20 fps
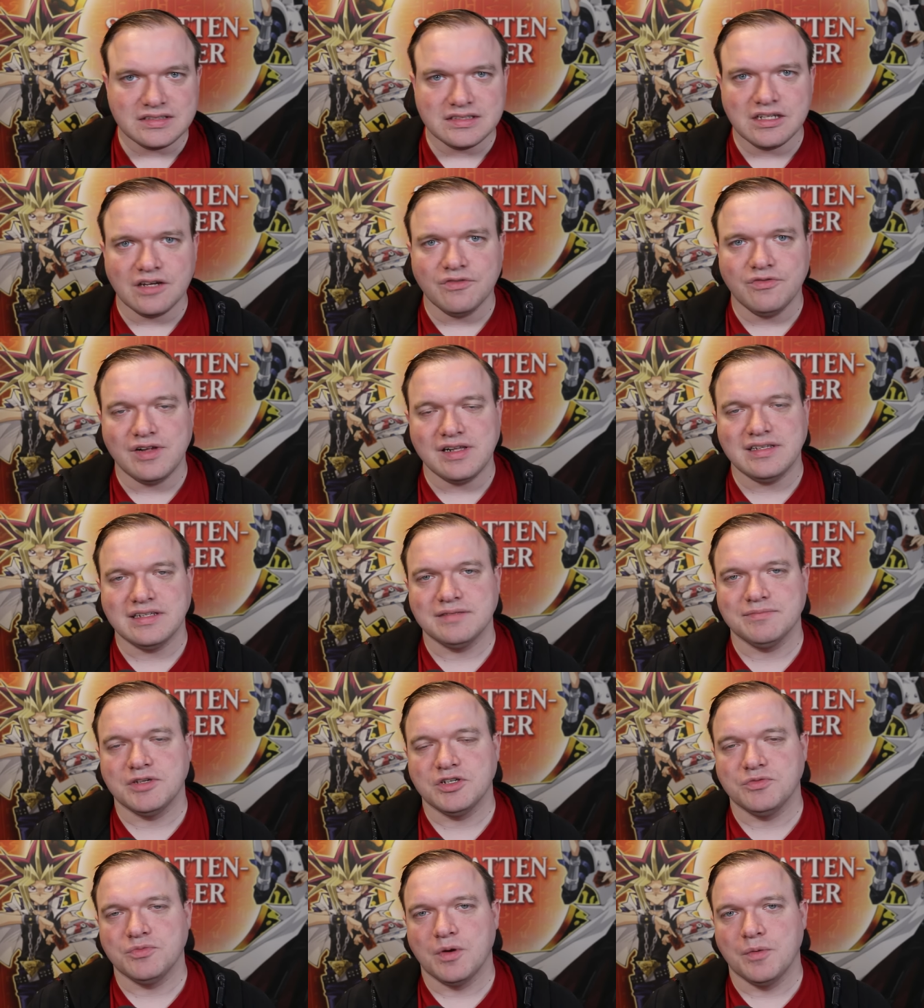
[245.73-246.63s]
dann fällt das
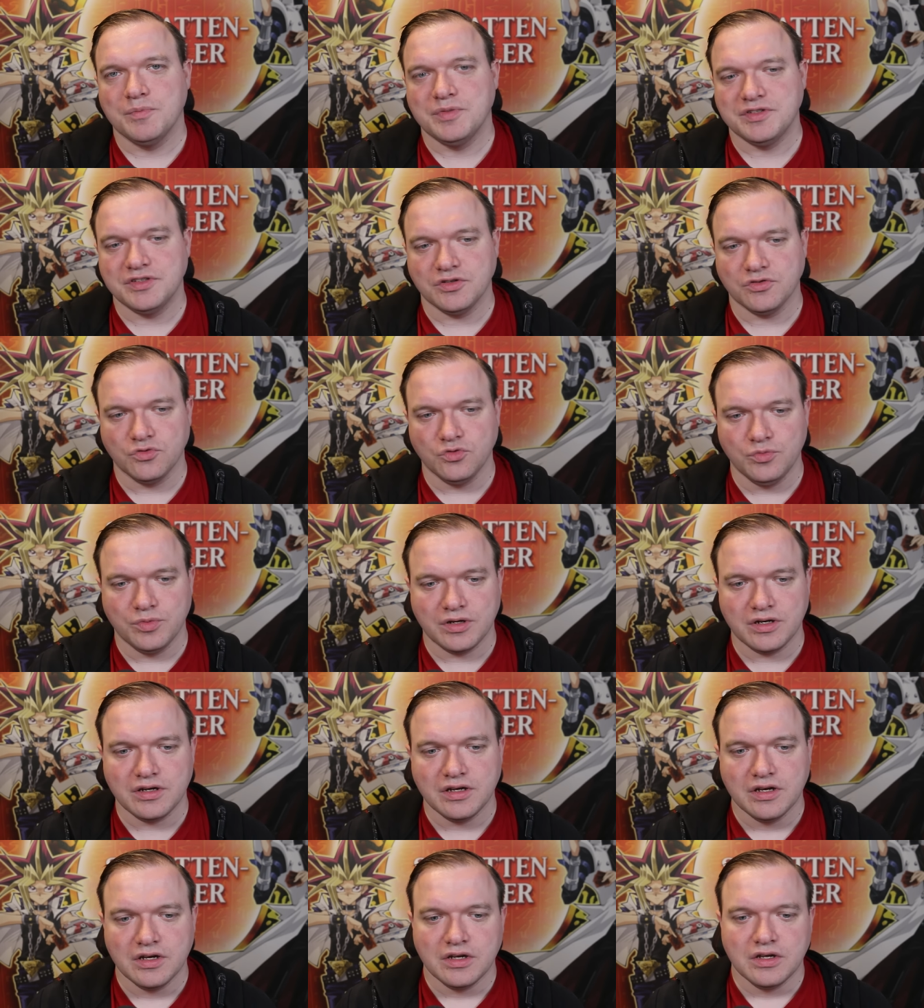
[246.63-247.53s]
manchmal ein bisschen
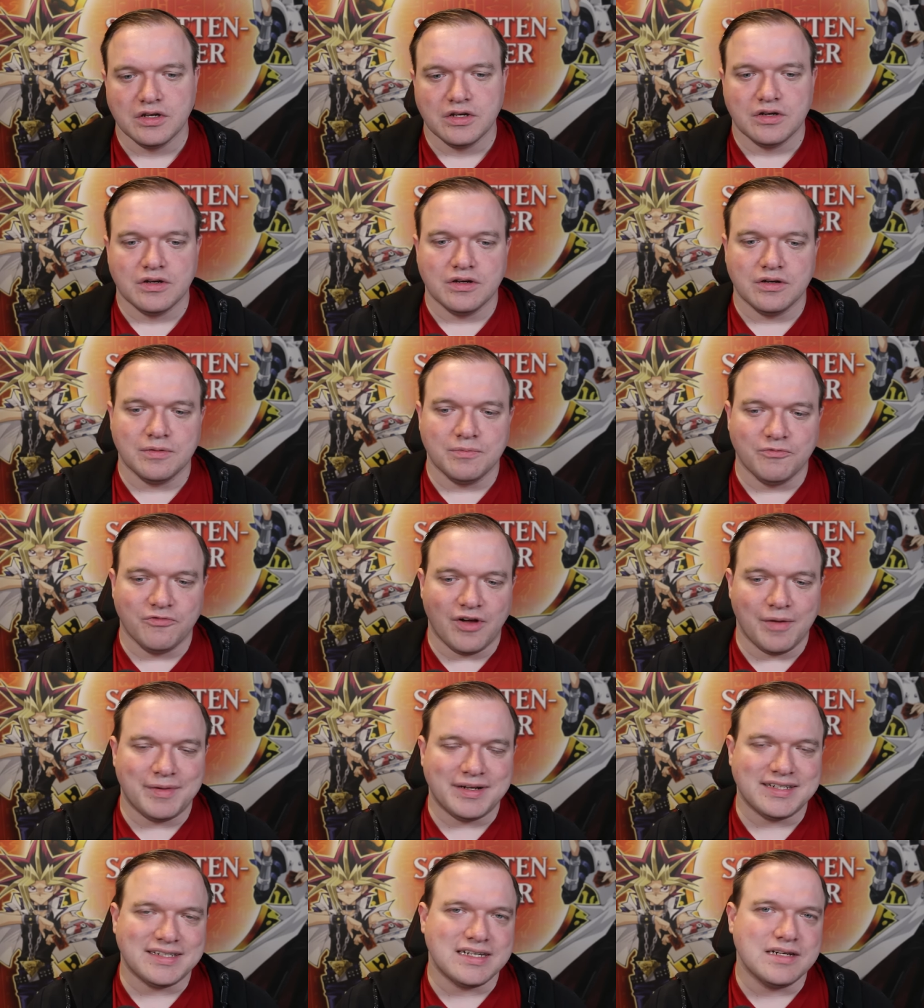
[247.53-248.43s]
rüber, ähm,
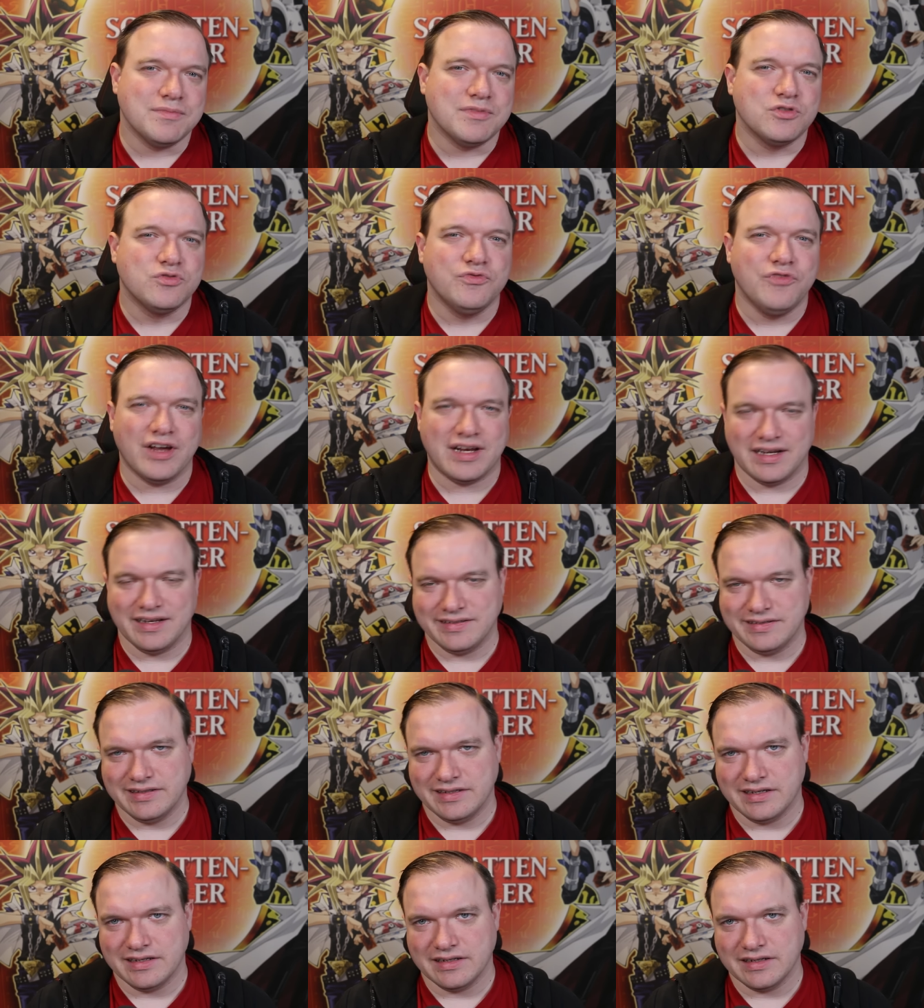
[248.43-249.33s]
weil man das halt immer gut
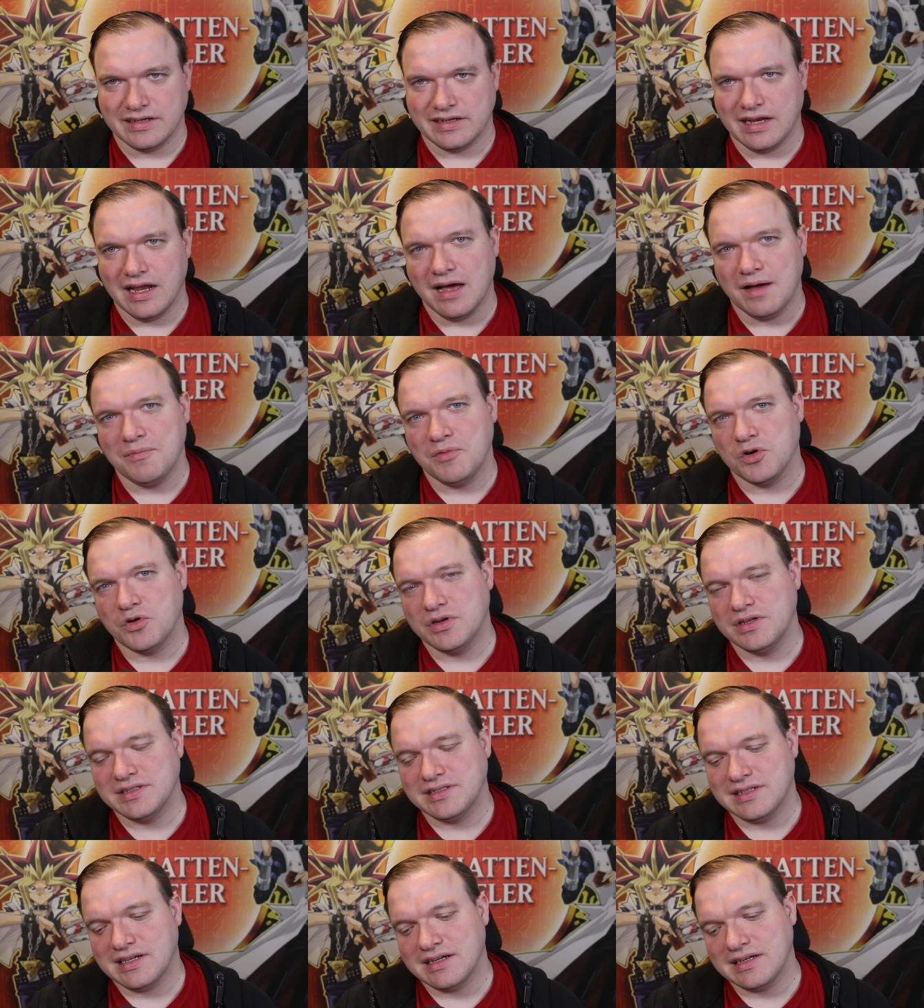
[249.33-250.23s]
weglassen kann. Klar, man
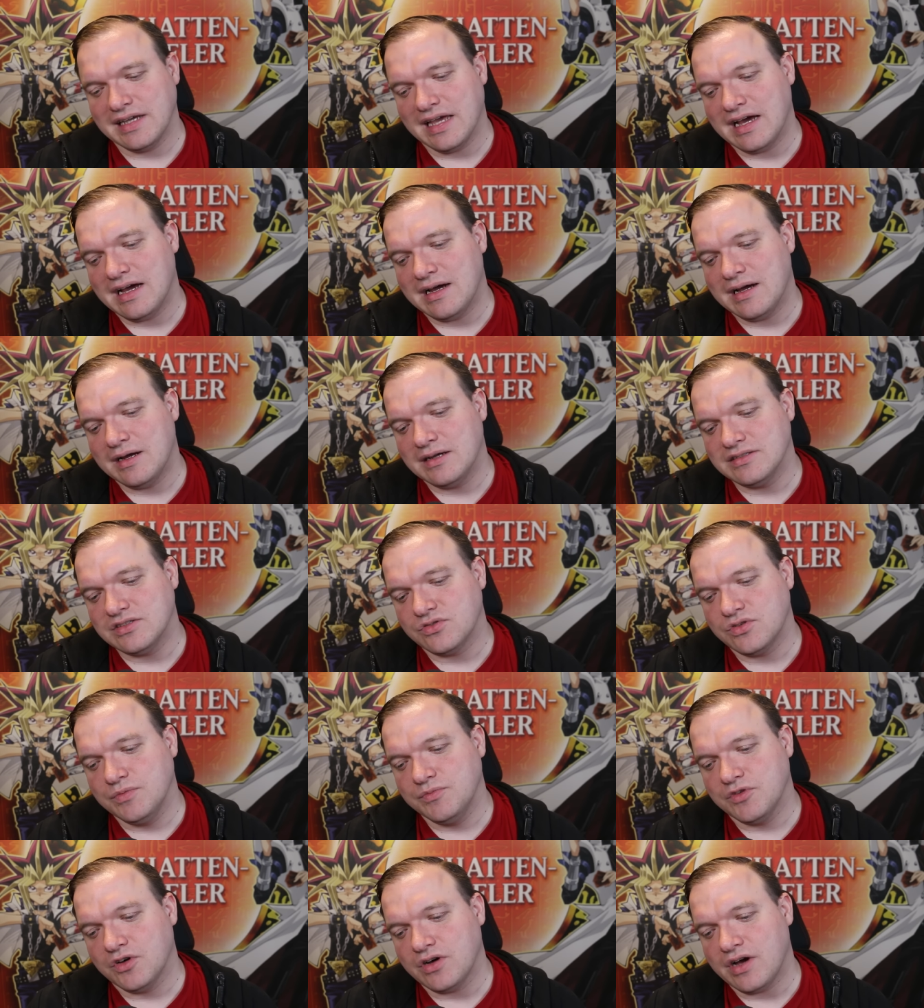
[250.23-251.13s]
könnte jetzt sagen, ja,
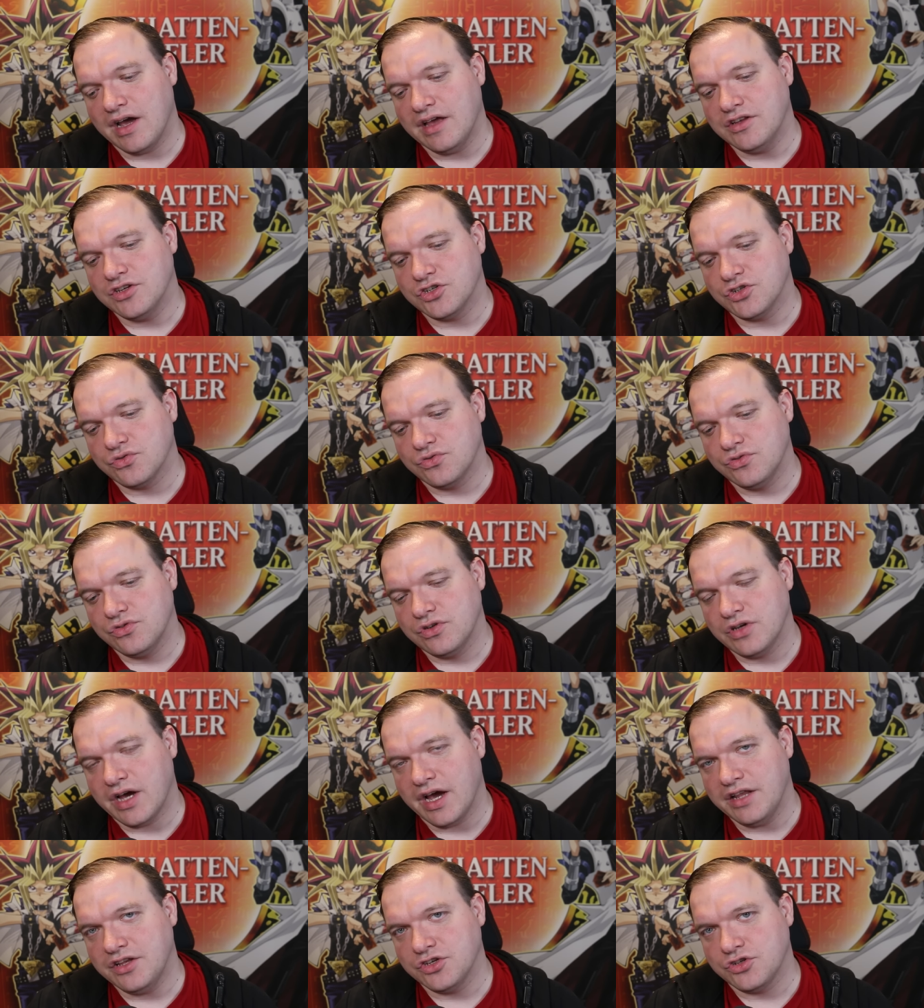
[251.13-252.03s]
stream doch eine
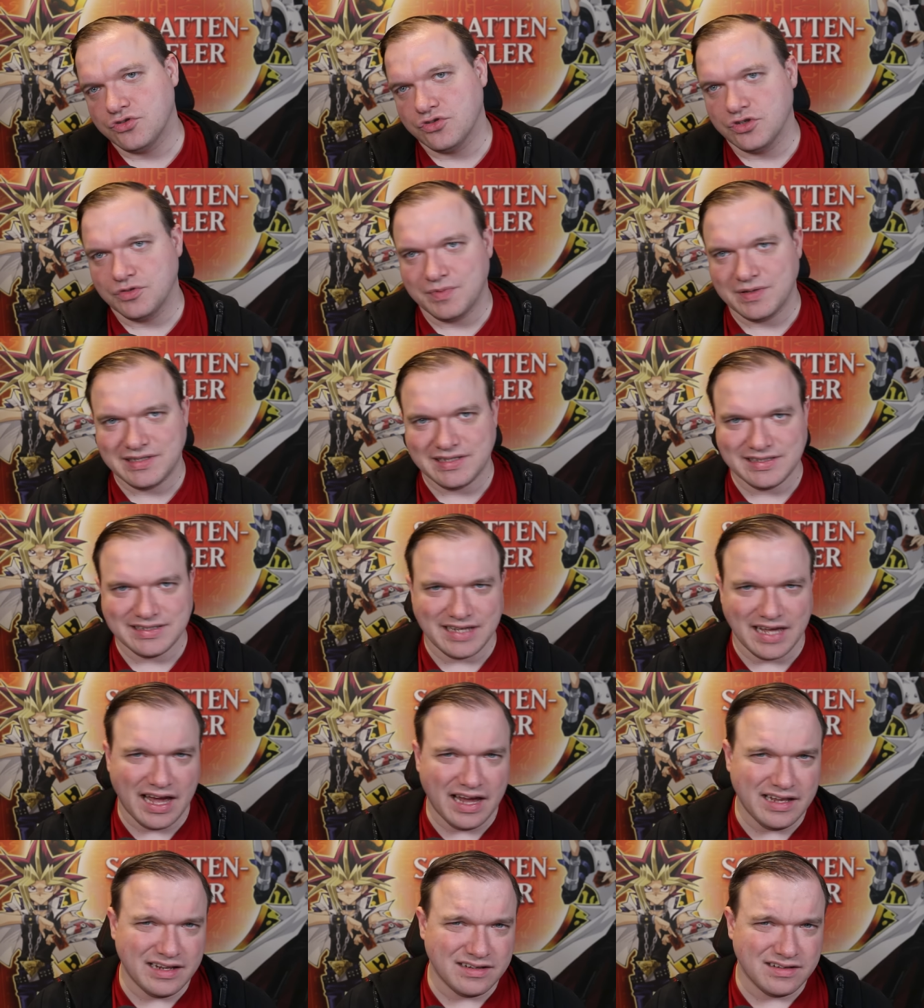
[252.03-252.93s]
Stunde, eine Stunde ist besser als
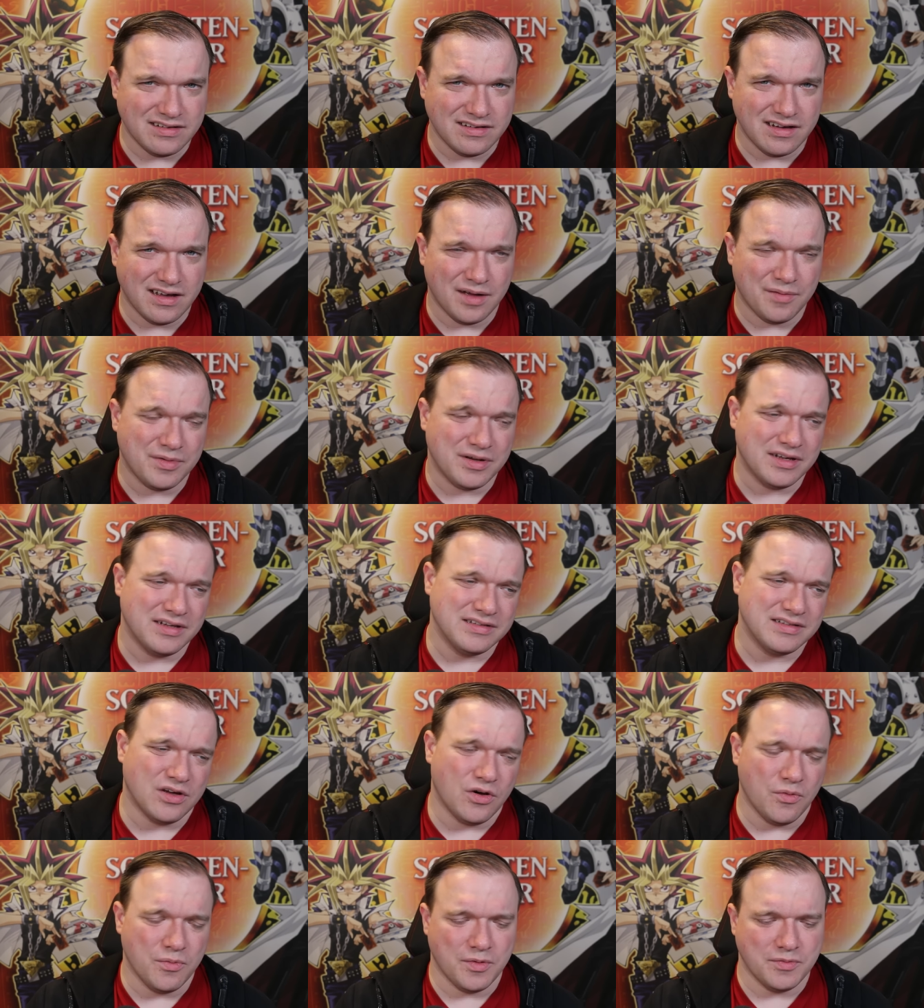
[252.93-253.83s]
keine, aber
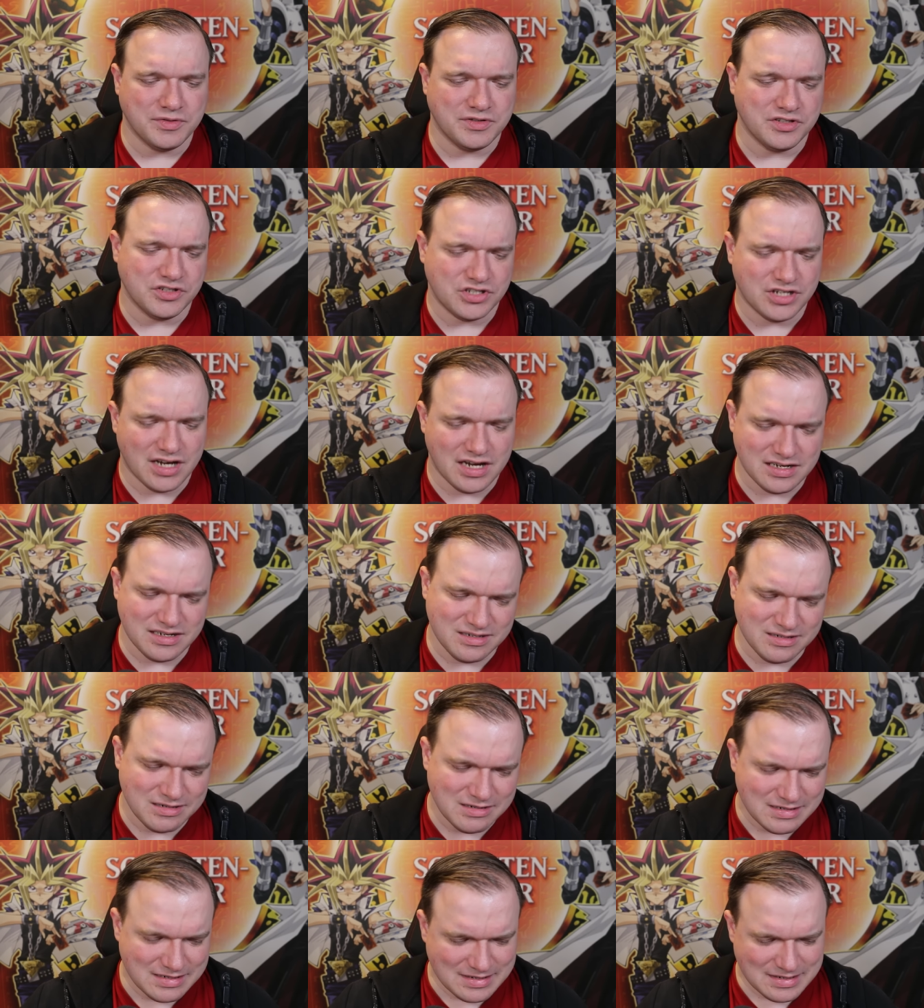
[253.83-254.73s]
ist auch mal ein bisschen schade